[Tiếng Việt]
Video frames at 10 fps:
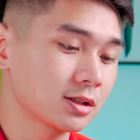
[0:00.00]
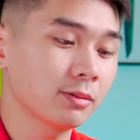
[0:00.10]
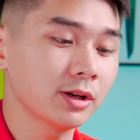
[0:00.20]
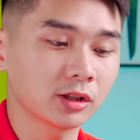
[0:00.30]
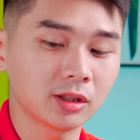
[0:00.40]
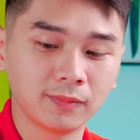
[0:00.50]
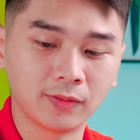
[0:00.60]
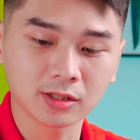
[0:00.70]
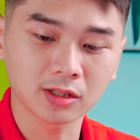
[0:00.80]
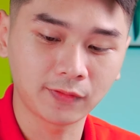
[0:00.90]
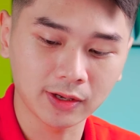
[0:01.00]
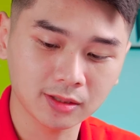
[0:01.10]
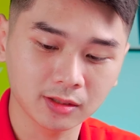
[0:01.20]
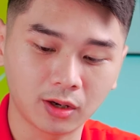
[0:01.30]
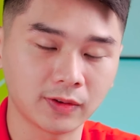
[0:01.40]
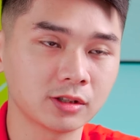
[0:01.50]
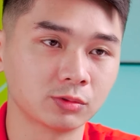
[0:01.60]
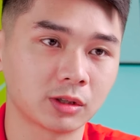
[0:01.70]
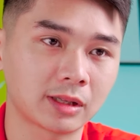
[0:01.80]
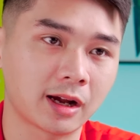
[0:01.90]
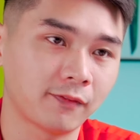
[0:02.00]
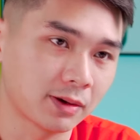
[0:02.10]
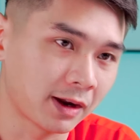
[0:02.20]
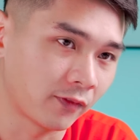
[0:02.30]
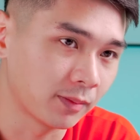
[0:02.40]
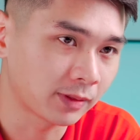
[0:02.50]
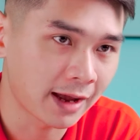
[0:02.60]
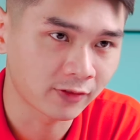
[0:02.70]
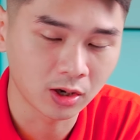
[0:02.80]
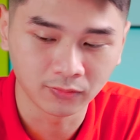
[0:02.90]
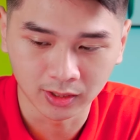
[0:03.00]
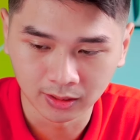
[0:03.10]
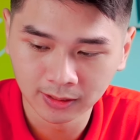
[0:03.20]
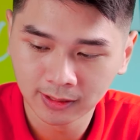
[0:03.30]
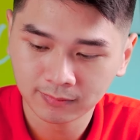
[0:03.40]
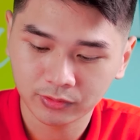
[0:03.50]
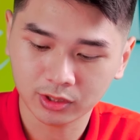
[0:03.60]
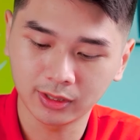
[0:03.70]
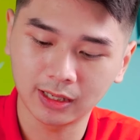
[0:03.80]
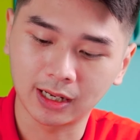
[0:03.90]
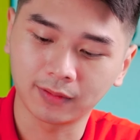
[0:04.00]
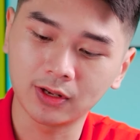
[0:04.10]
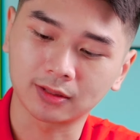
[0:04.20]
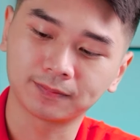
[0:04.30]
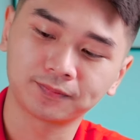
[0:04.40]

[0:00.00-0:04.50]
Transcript: Trong khi đó thì với Surface họ vẫn dùng cho ta cái phần bàn phím Touch Cover cho nên là cái việc